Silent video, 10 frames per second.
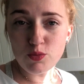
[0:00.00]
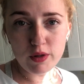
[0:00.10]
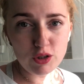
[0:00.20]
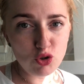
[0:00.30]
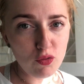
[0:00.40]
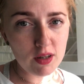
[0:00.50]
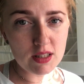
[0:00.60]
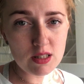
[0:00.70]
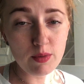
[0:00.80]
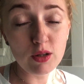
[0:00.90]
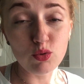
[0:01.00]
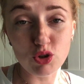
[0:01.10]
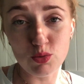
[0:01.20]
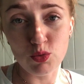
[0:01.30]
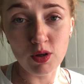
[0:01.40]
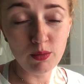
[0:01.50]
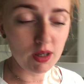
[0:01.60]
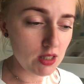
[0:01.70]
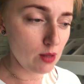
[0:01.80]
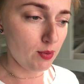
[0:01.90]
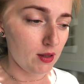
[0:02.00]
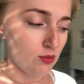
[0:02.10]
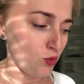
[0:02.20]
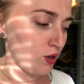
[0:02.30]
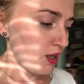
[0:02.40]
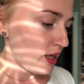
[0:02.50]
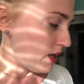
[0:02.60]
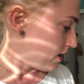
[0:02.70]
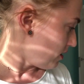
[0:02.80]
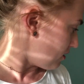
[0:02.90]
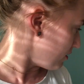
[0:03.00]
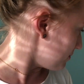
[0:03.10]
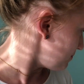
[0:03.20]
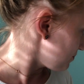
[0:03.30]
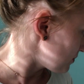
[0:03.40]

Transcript: же, мелочевка нас занимает очень много места, поэтому э,